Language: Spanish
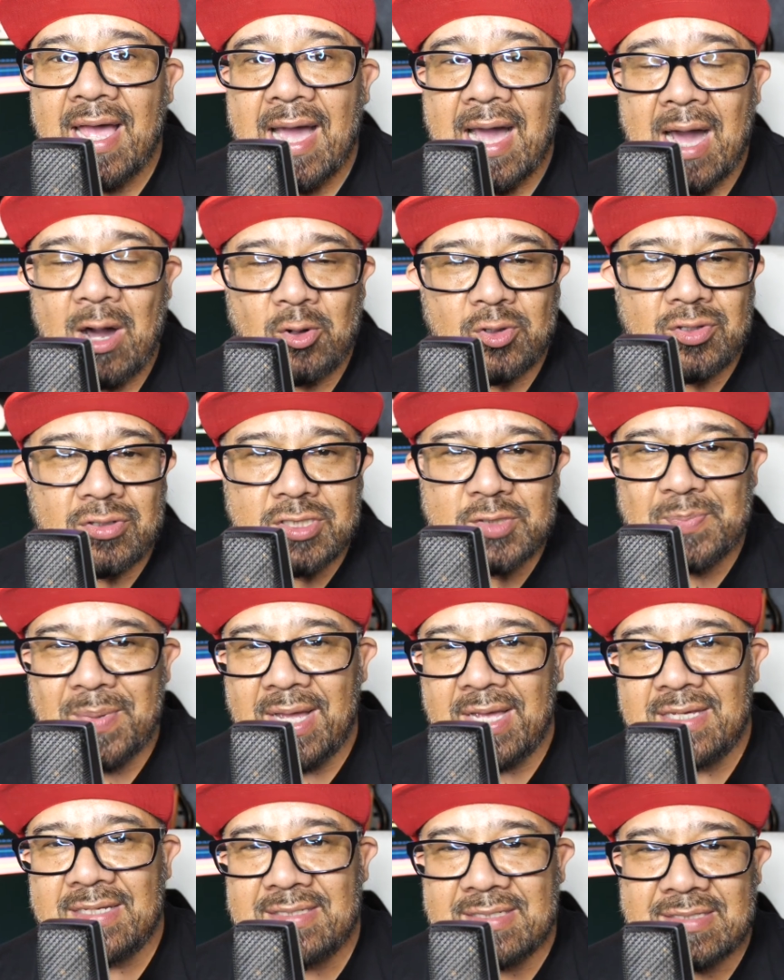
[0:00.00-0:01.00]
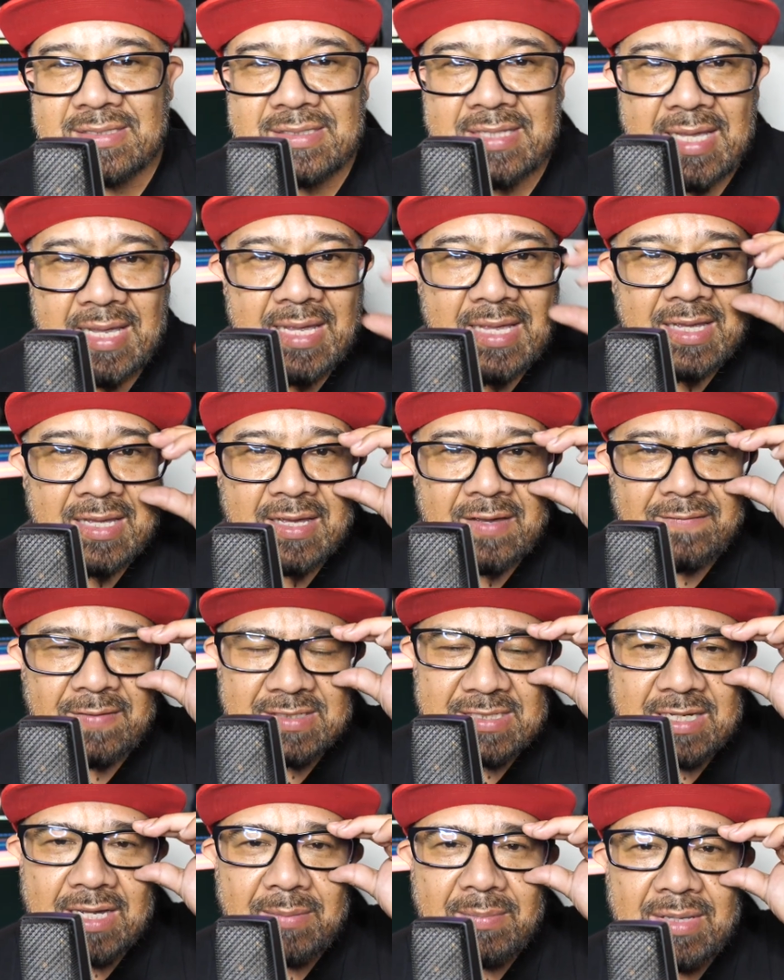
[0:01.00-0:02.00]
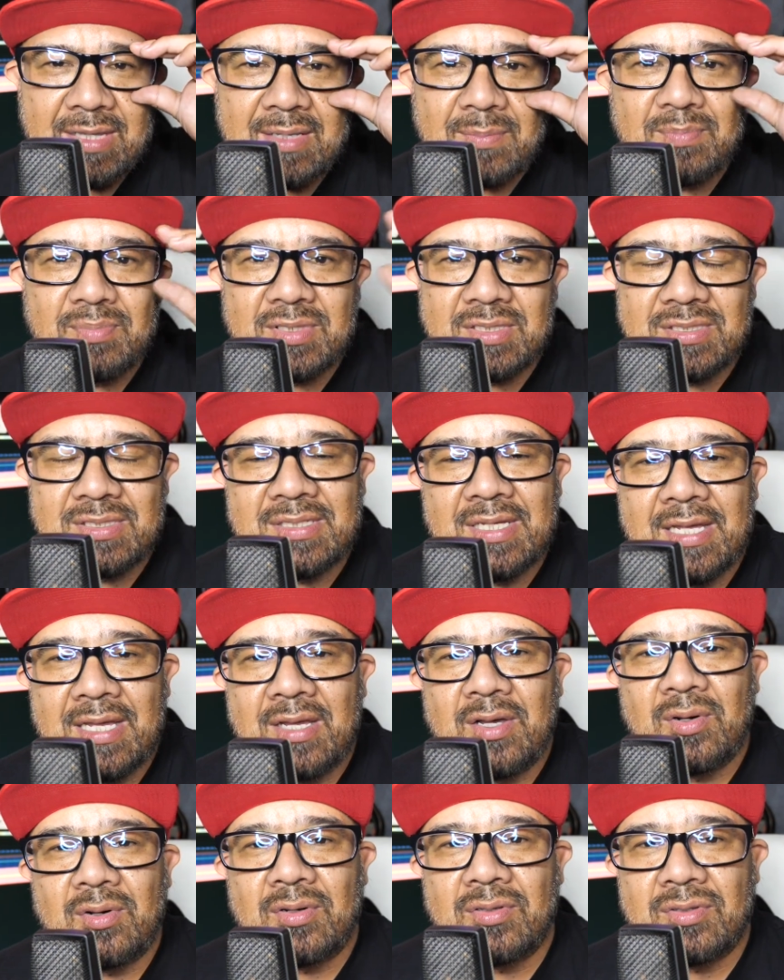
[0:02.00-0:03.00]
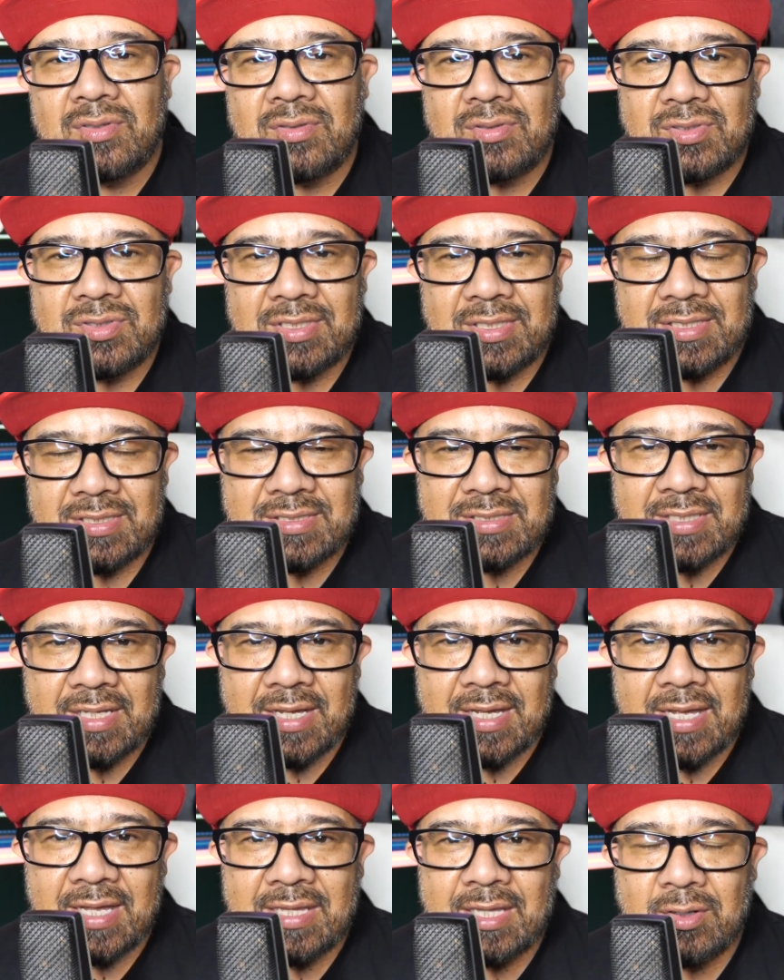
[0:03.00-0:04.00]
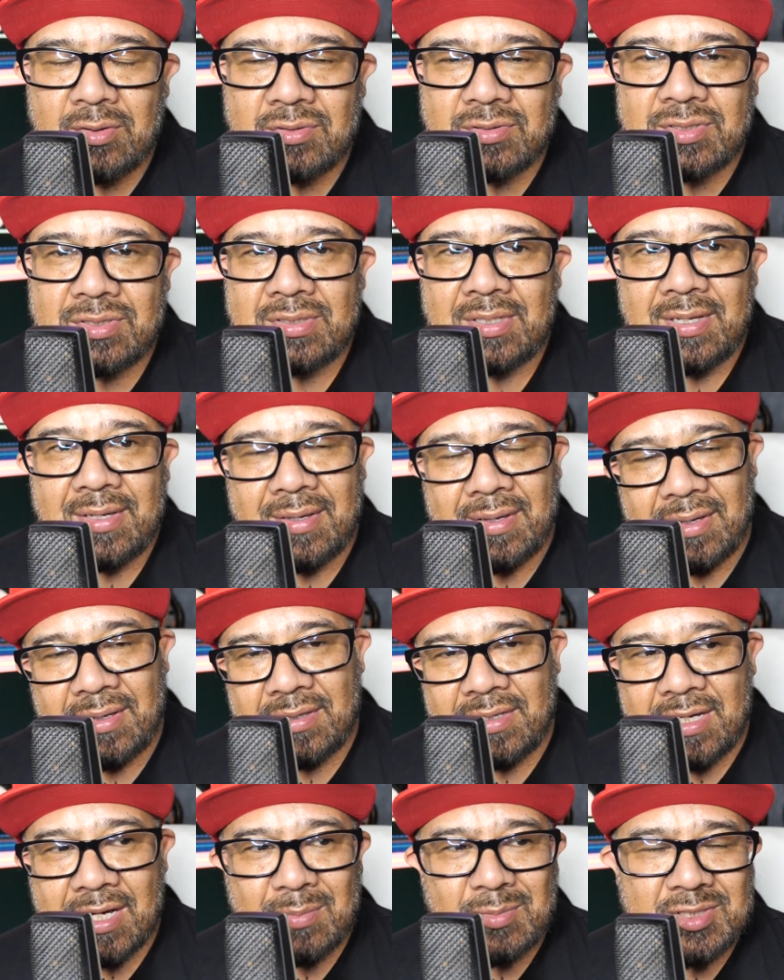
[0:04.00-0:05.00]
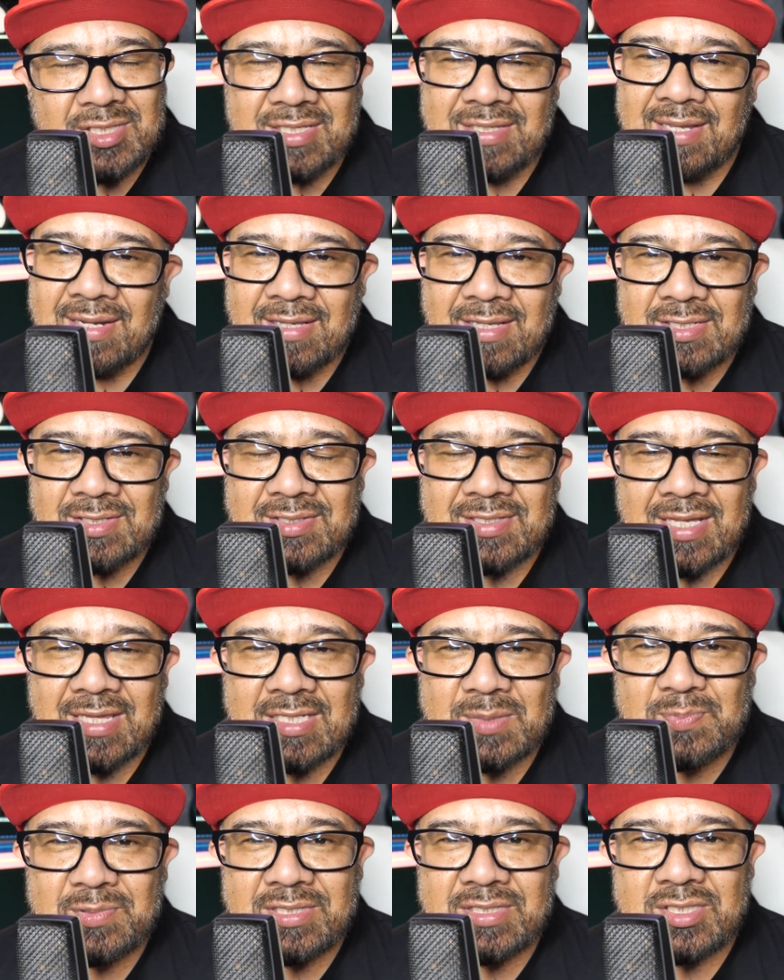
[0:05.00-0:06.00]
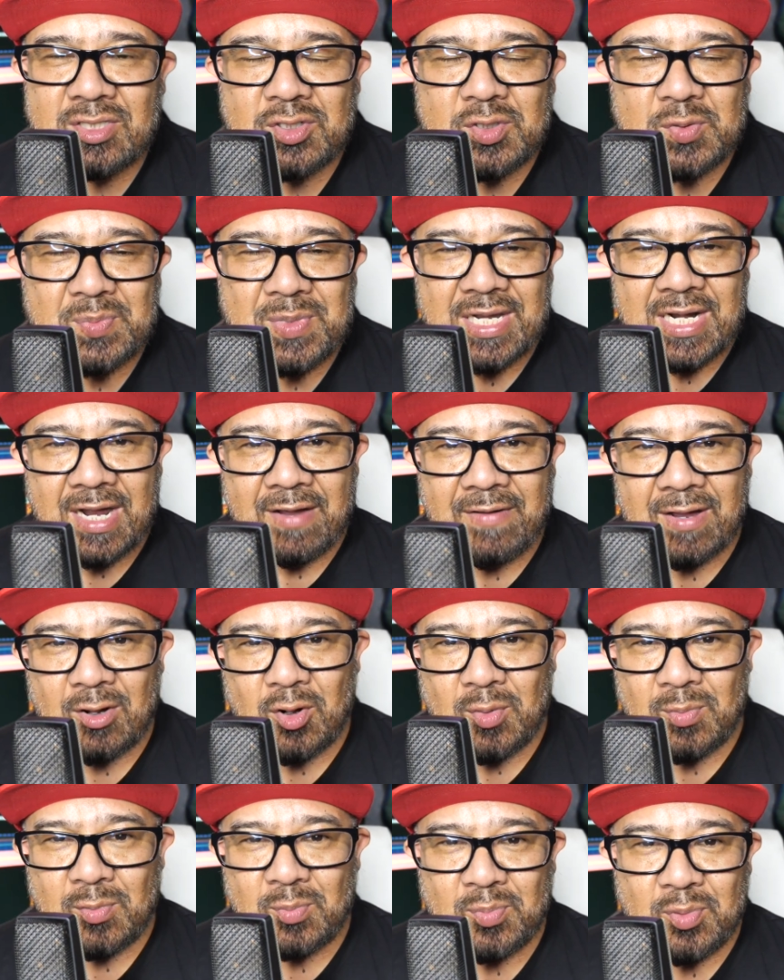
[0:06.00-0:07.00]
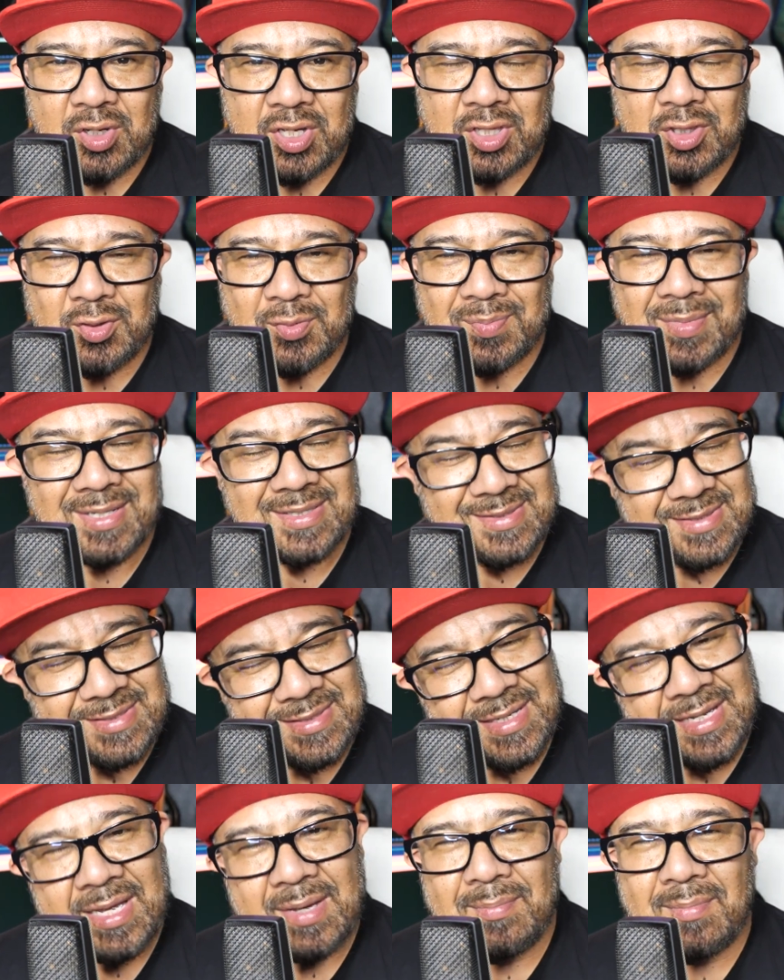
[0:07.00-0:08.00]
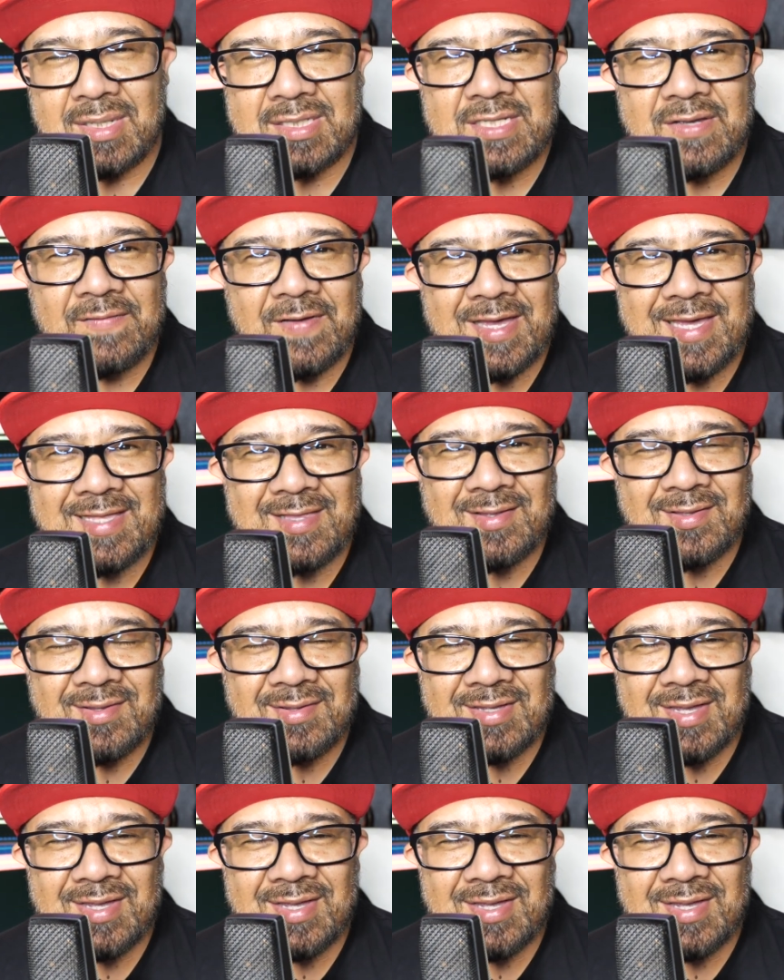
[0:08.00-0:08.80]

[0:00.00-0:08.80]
a otros países que básicamente pues otros este, géneros eh, digamos internacionales pues nos miraban como un poquito más más abajito, ¿no?